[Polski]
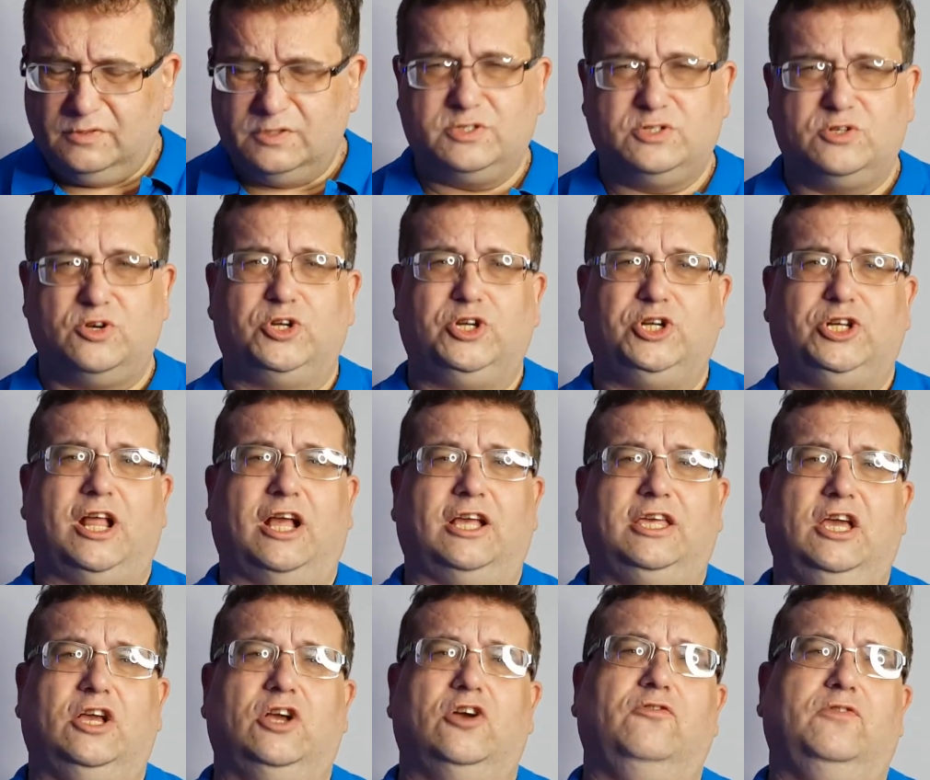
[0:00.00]
coś
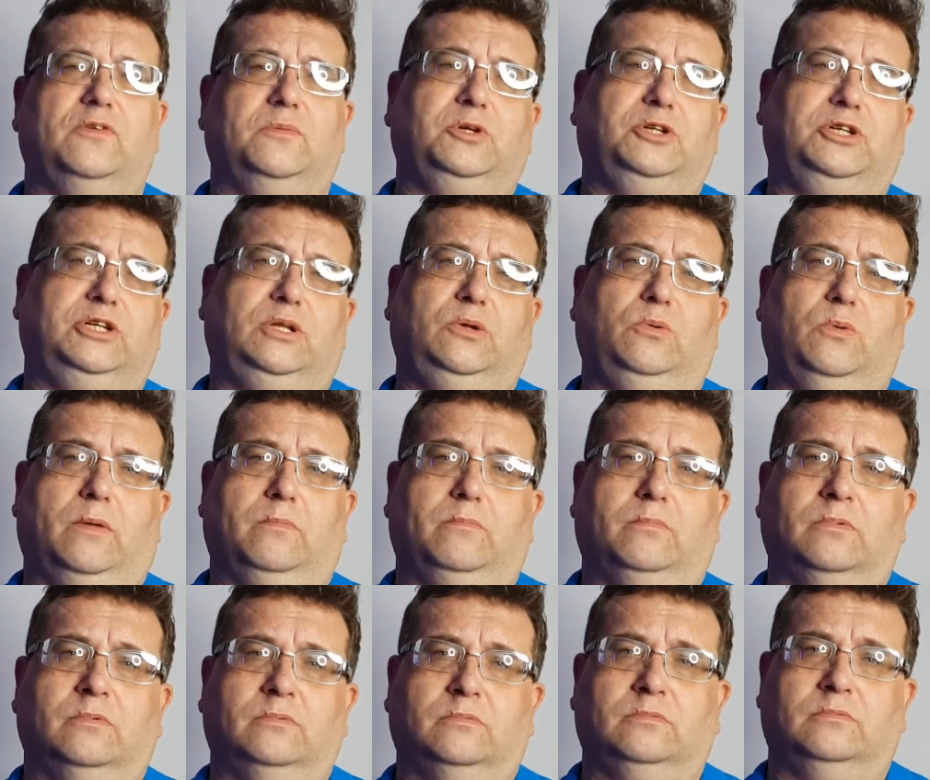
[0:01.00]
takiego wymyśliłem.
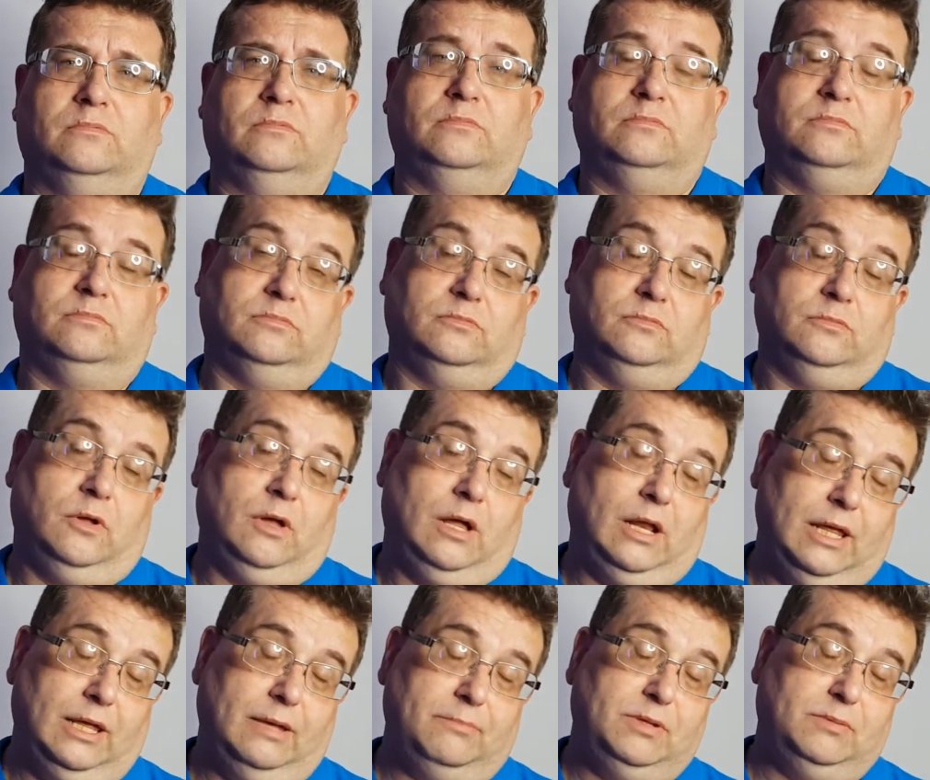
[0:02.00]
No
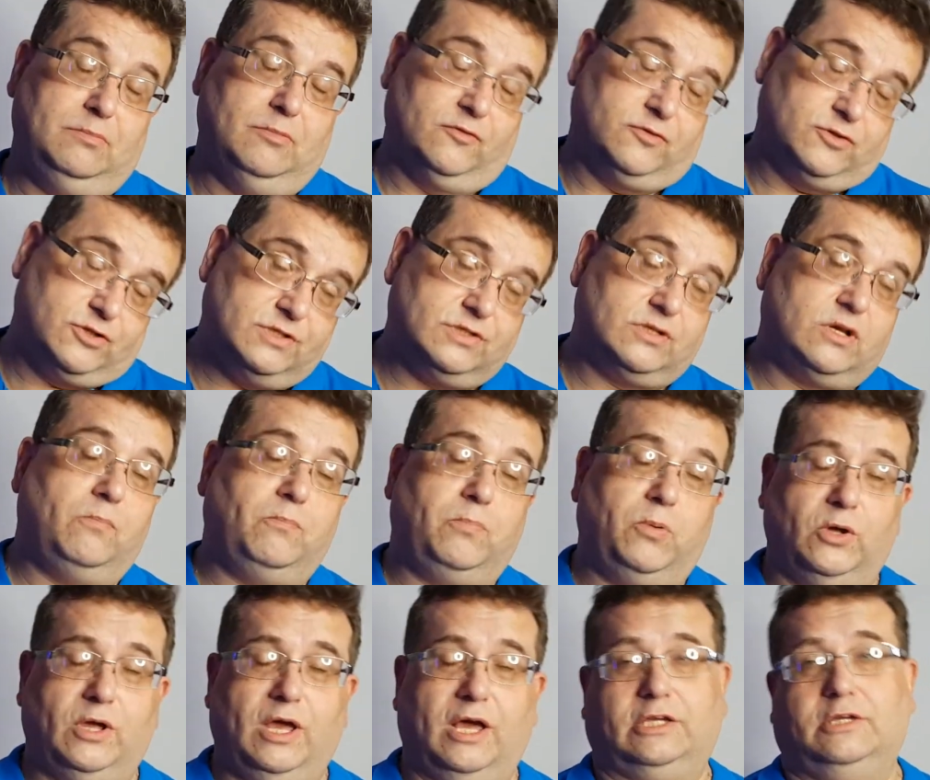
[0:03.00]
ale mimo wszystko
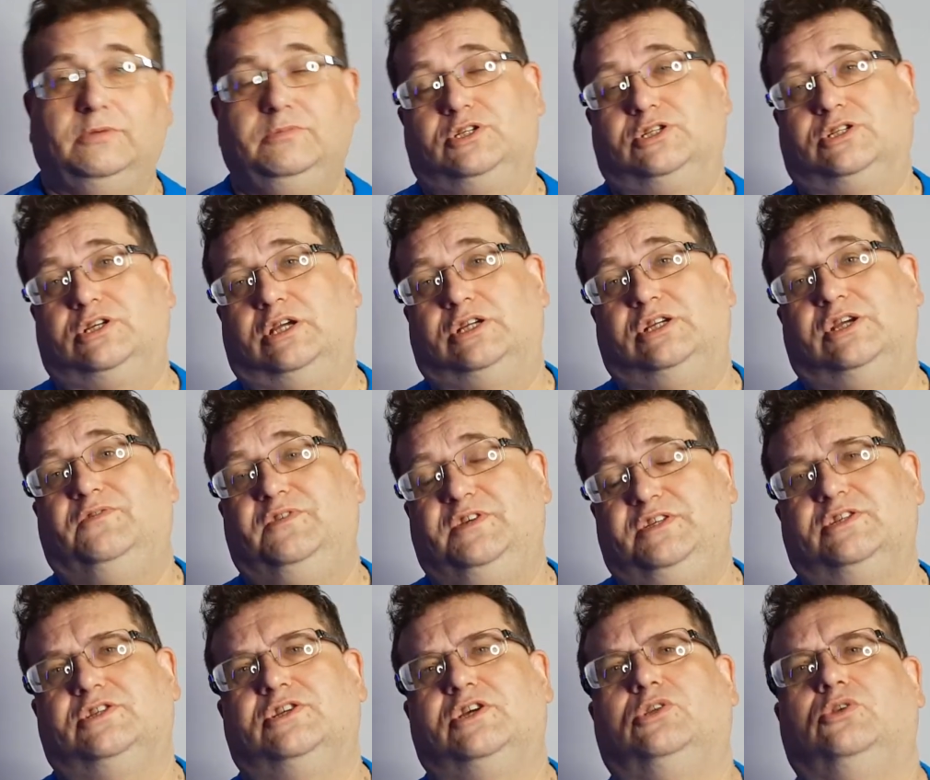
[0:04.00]
po jakimś czasie
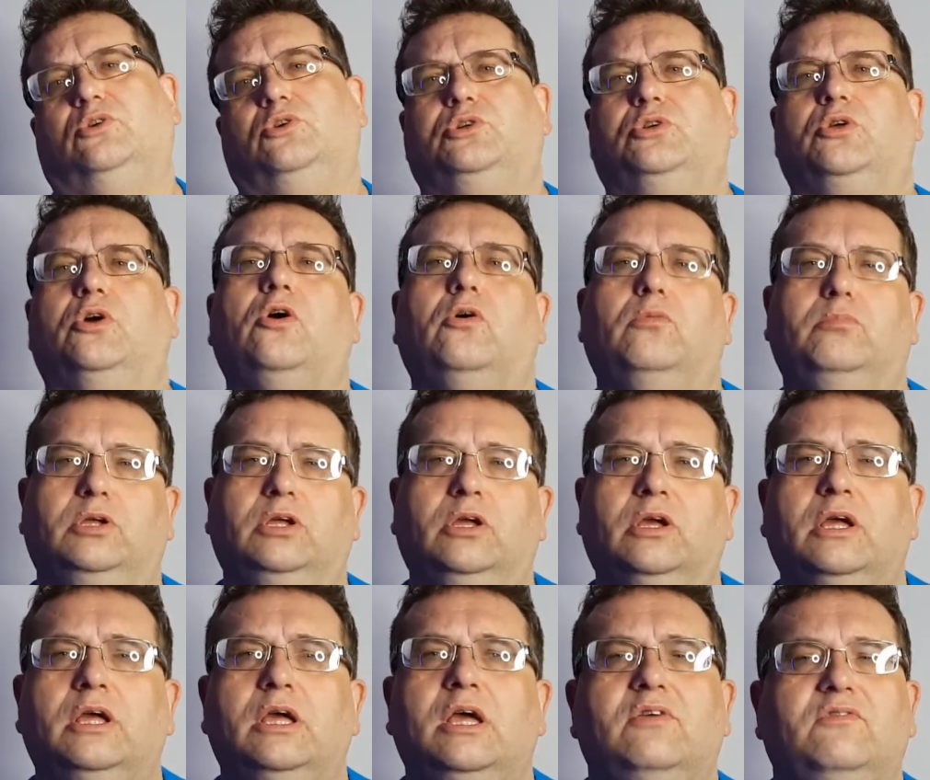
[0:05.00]
widzę, że ktoś to robi.
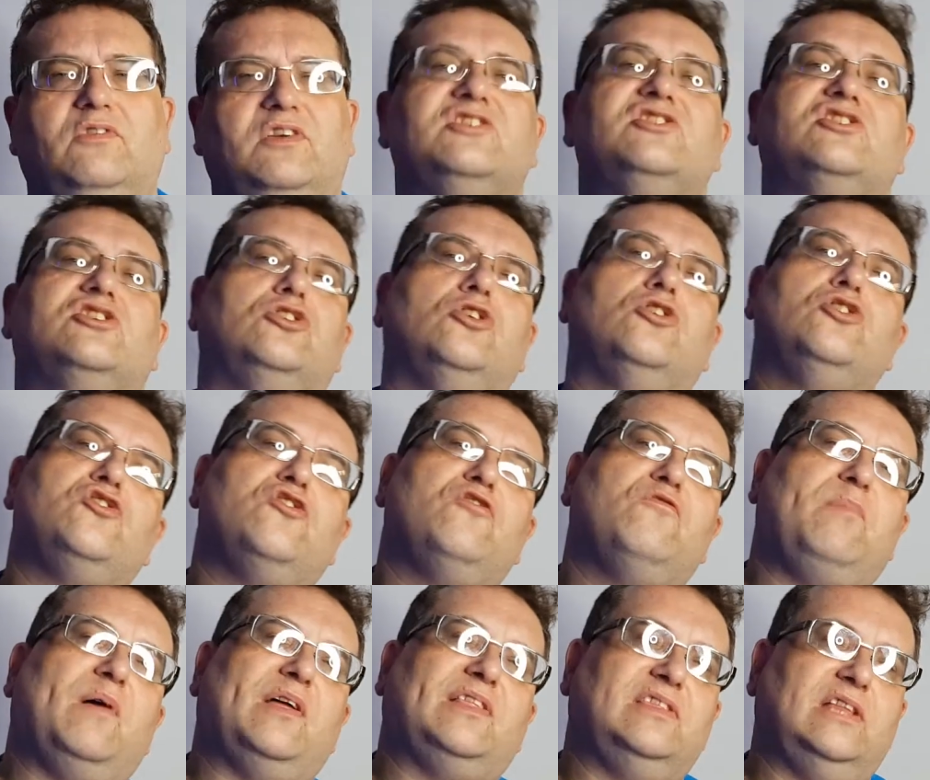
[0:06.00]
Więc ktoś
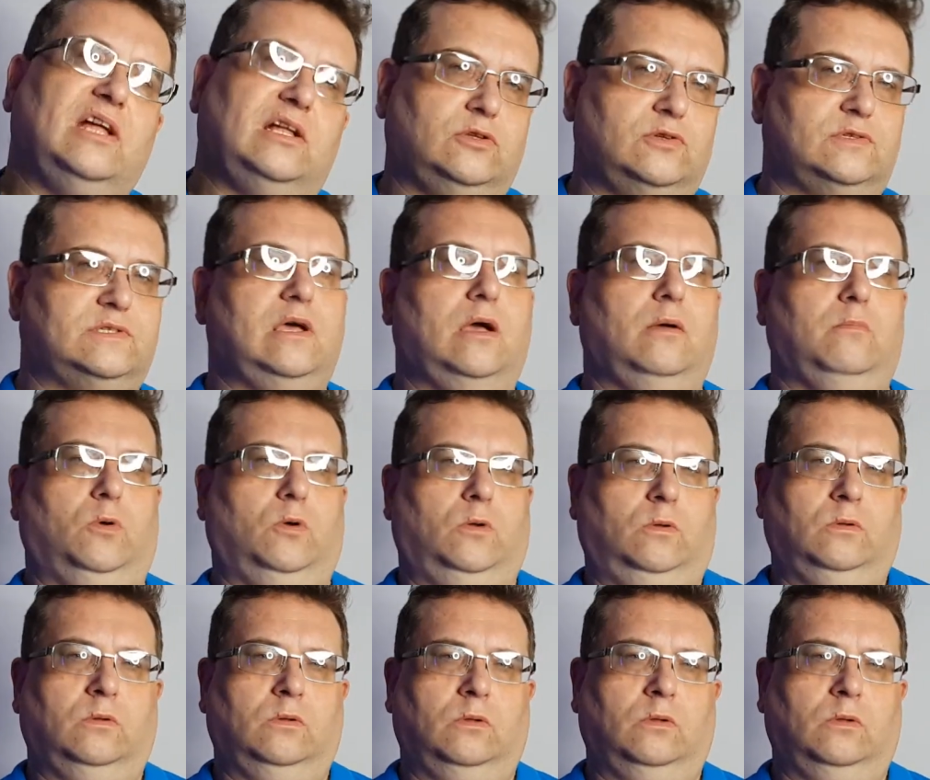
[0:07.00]
wpadł na to samo.